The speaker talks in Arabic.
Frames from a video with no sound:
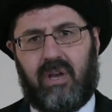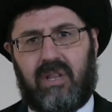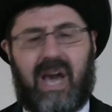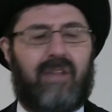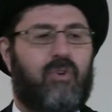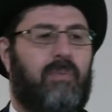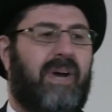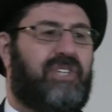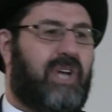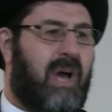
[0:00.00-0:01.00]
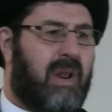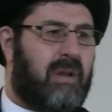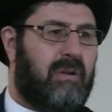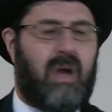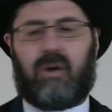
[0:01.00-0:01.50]
نحن
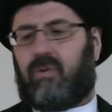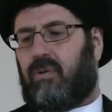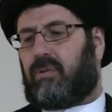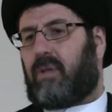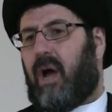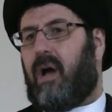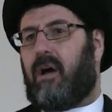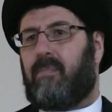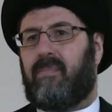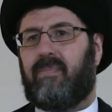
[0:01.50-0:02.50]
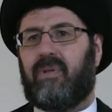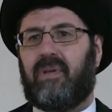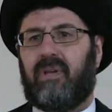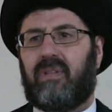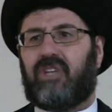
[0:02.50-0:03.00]
البشر ناكل الطعام
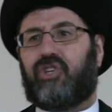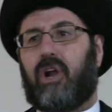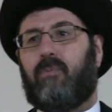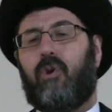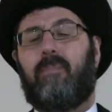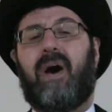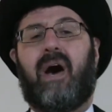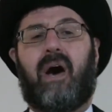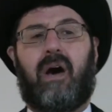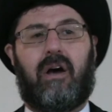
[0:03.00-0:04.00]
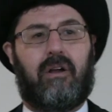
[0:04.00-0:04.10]
نشرب الماء